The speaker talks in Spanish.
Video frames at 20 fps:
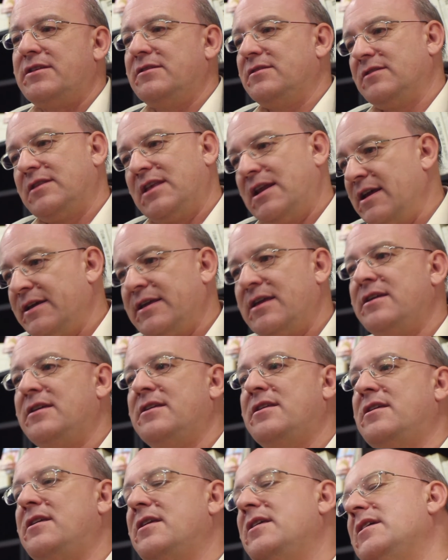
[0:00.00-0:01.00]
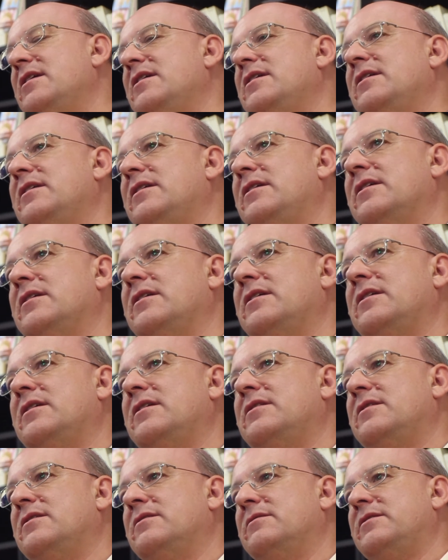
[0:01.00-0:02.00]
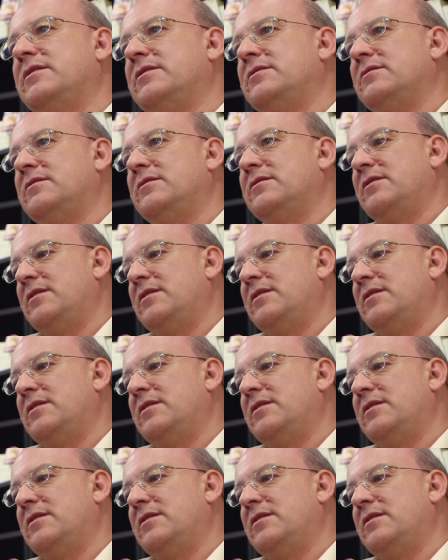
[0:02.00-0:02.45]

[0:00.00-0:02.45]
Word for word: de la que hay que eh,